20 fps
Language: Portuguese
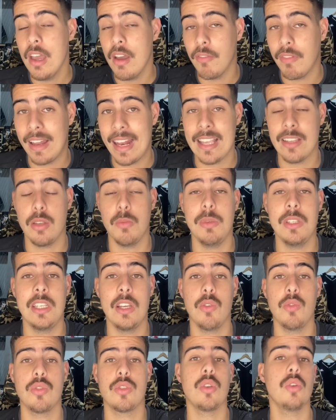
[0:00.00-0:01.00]
Falar sobre
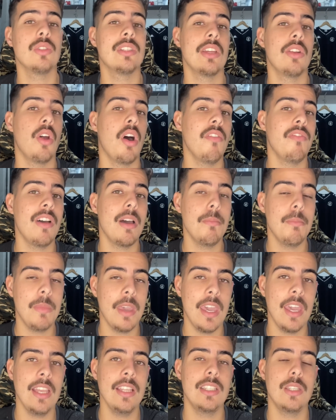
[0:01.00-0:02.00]
Diego Souza
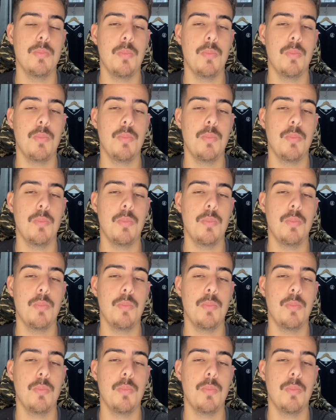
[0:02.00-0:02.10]
novamente